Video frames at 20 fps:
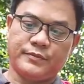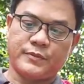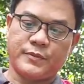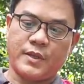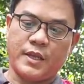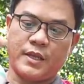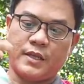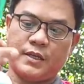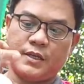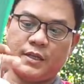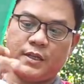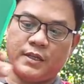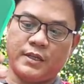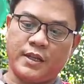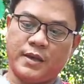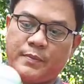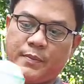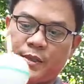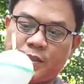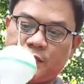Nah, ini
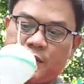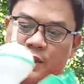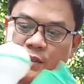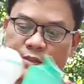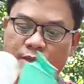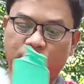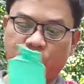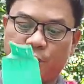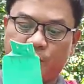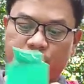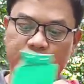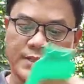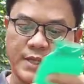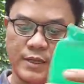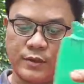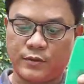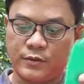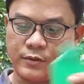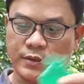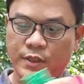kita pasang satu
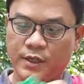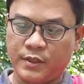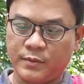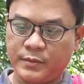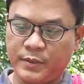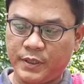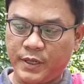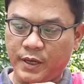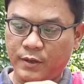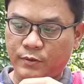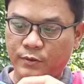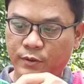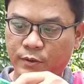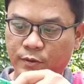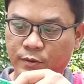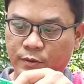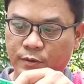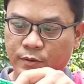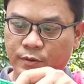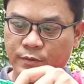persatu terlebih
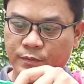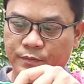dahulu.